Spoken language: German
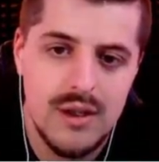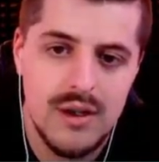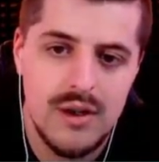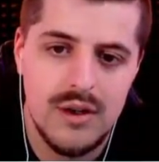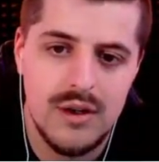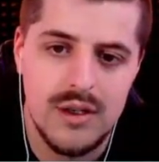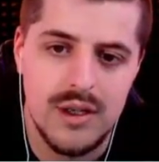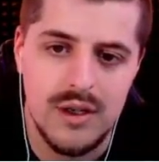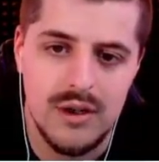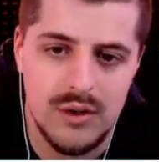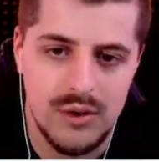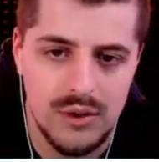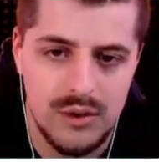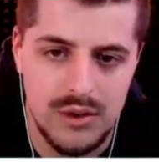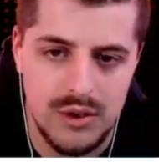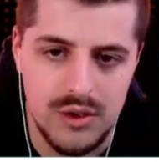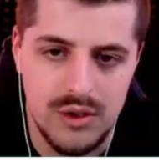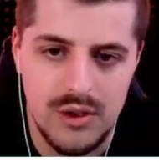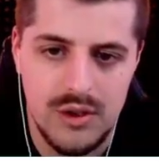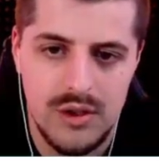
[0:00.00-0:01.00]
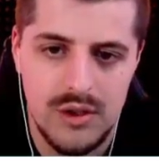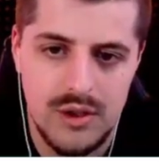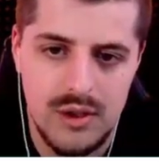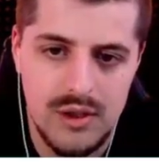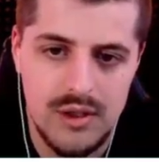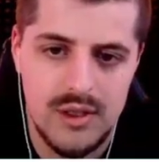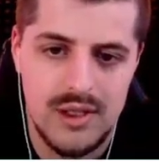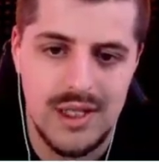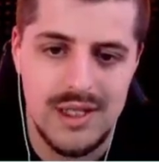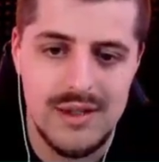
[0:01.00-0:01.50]
Okay, ui. Oh.
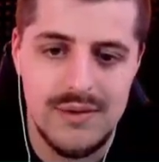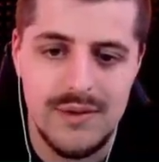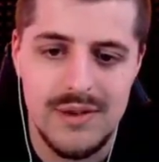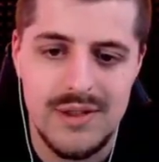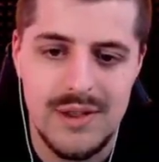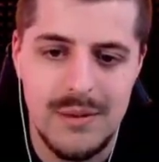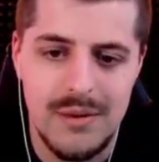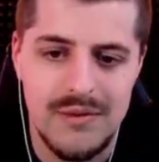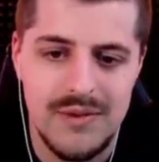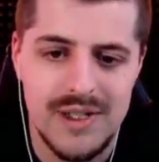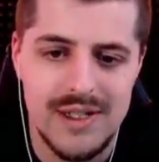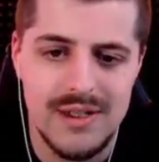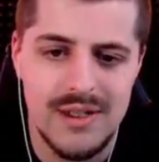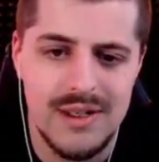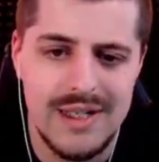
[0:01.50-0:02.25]
Jetzt wird's aber wirklich...